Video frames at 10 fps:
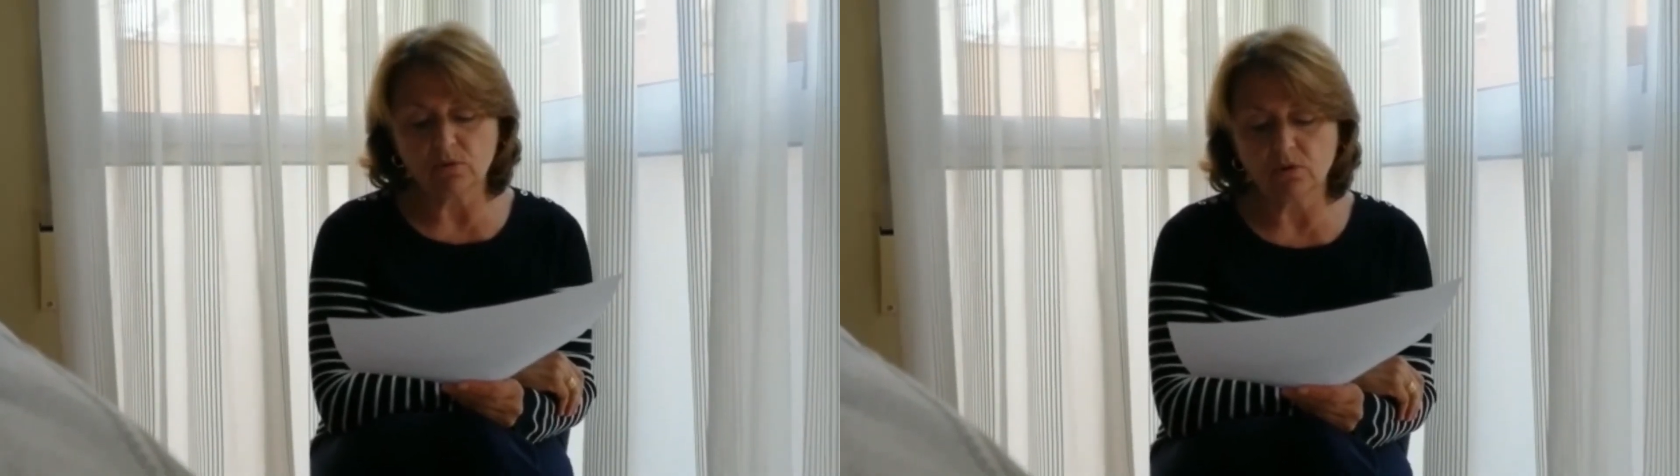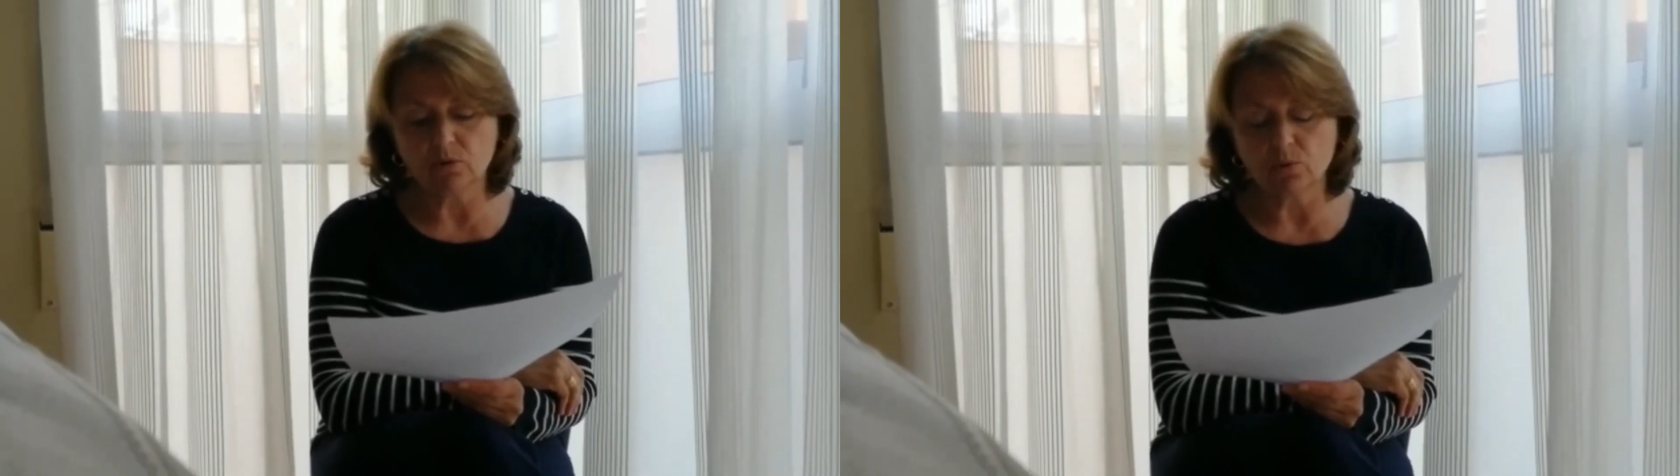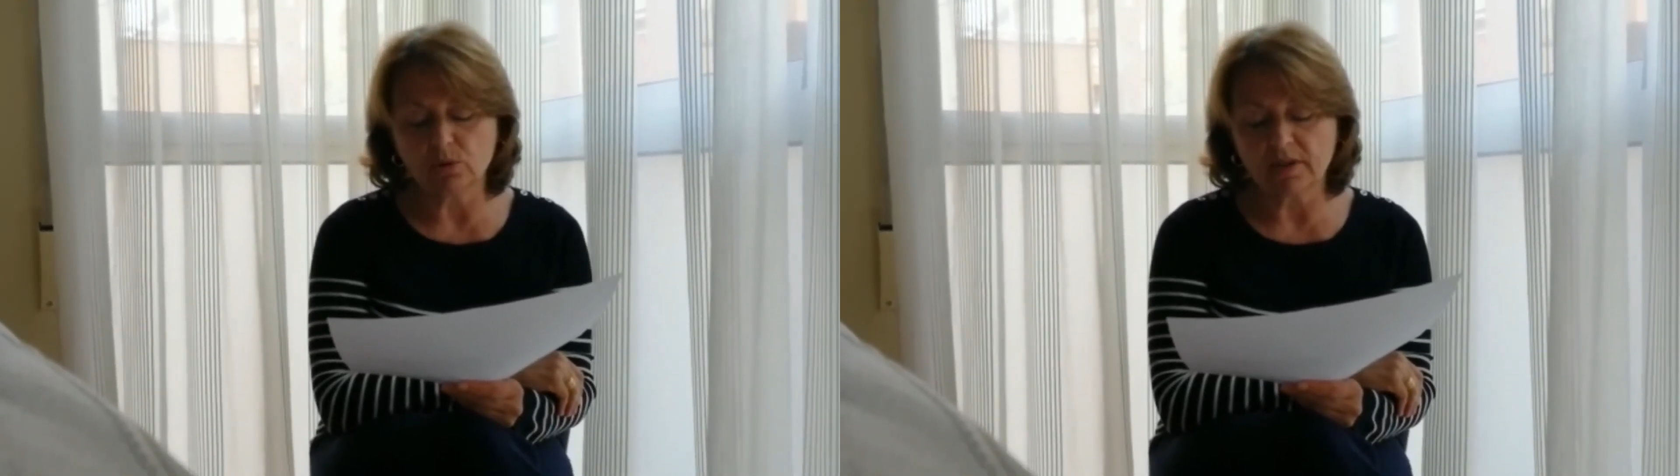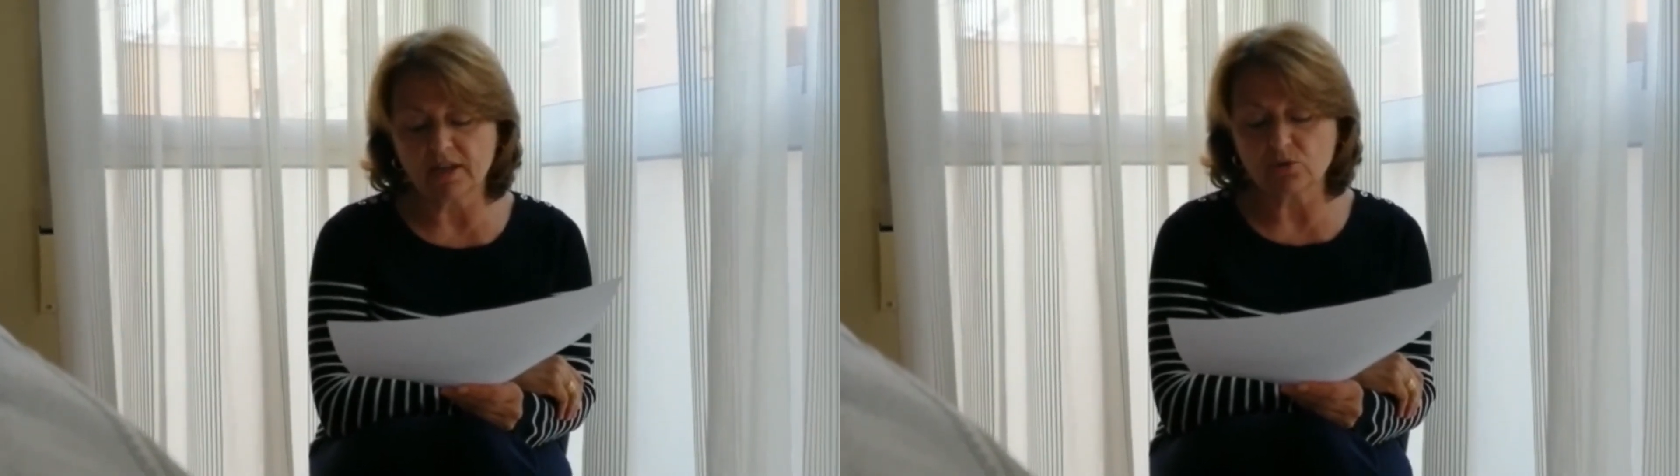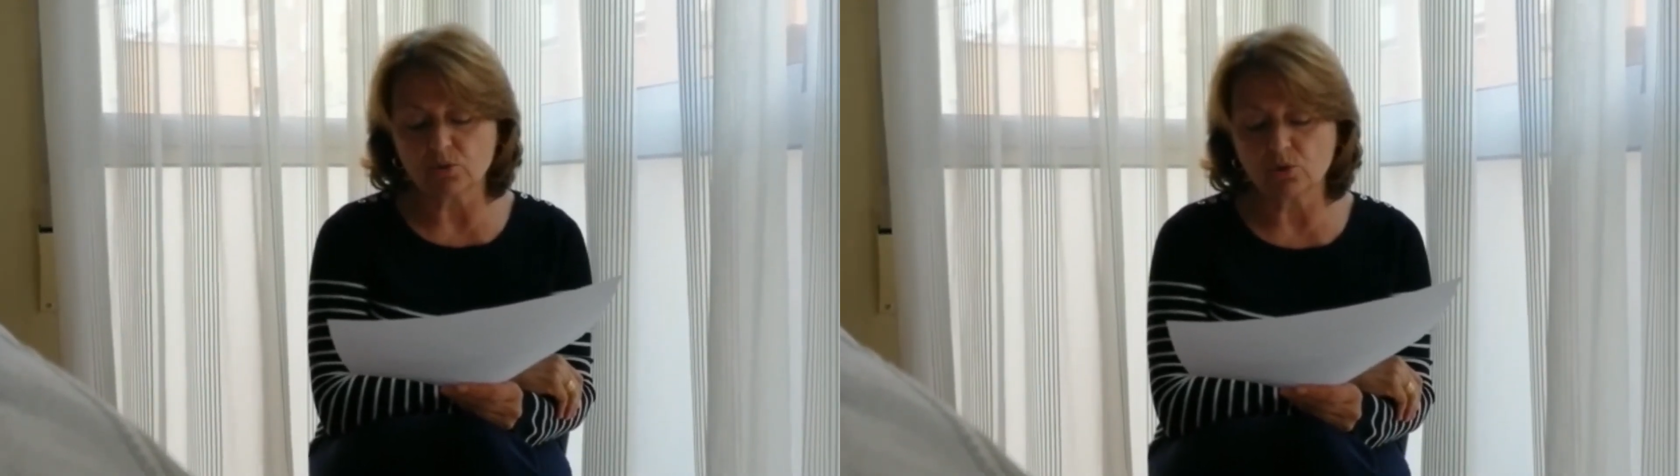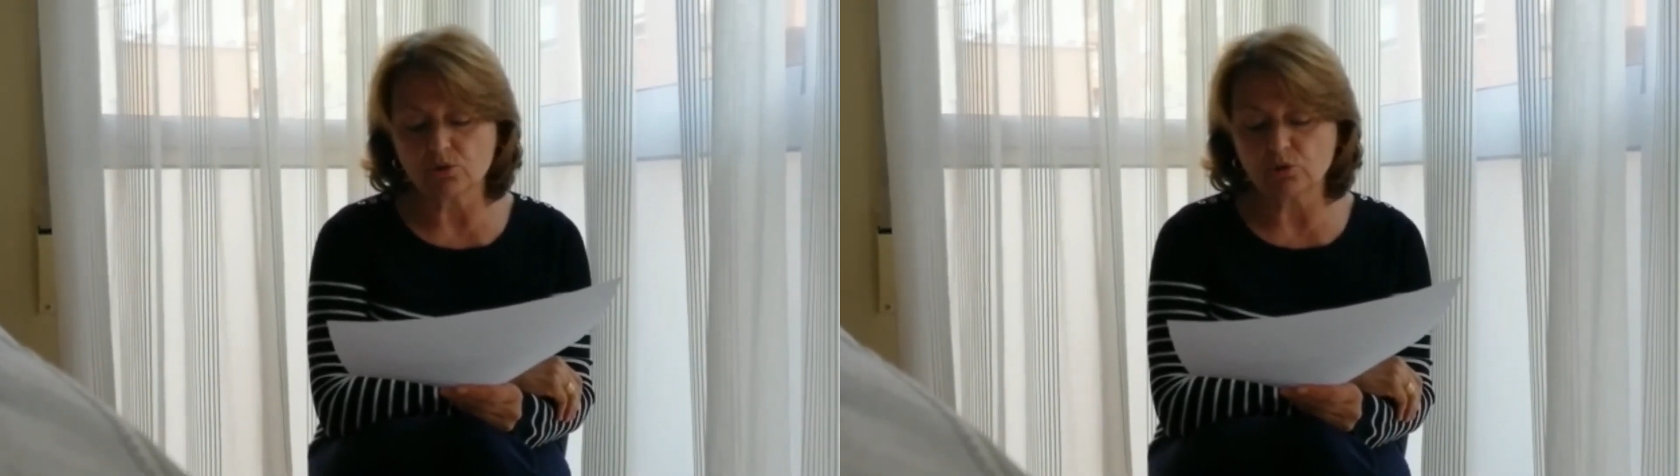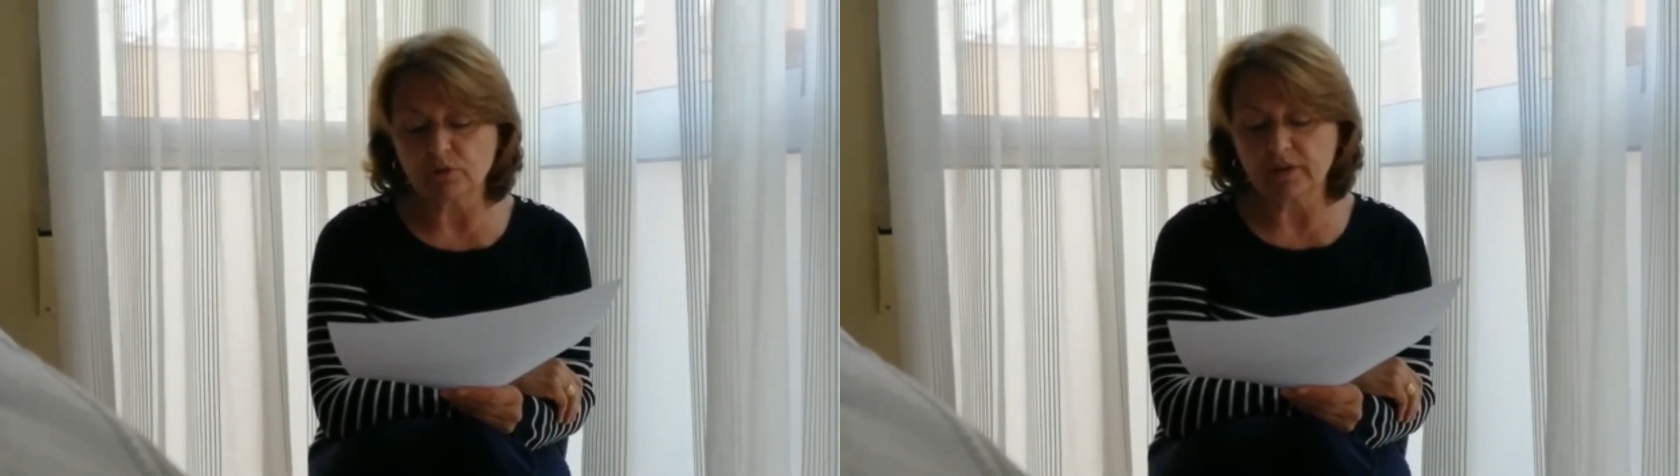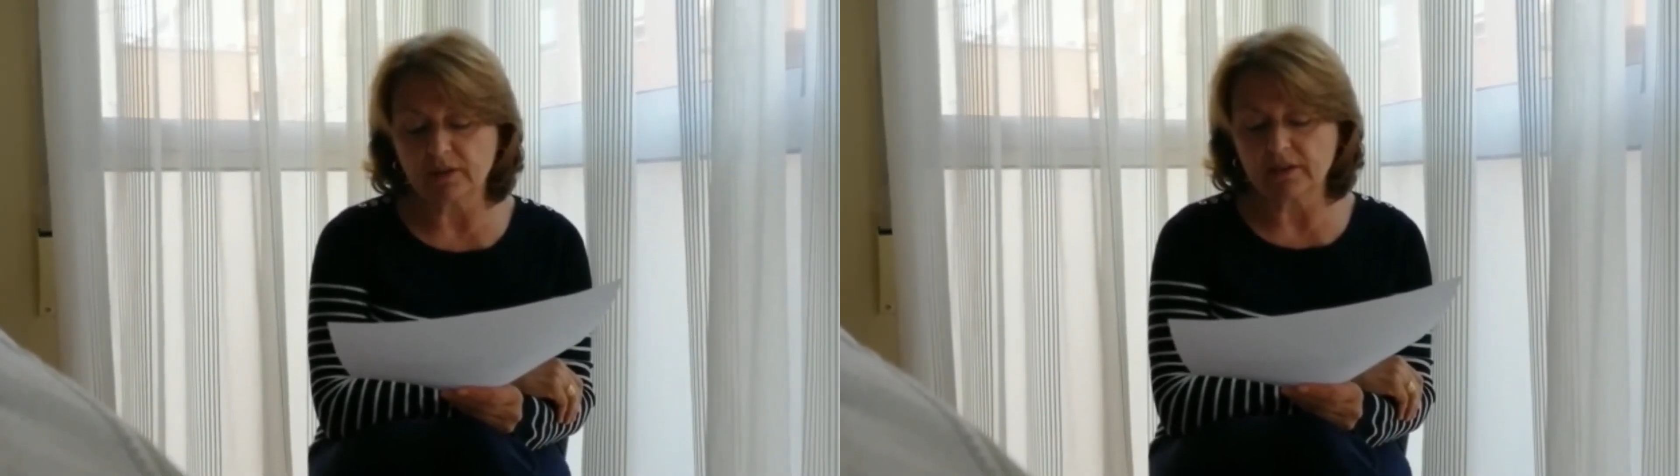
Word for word: ocultar a su cónyuge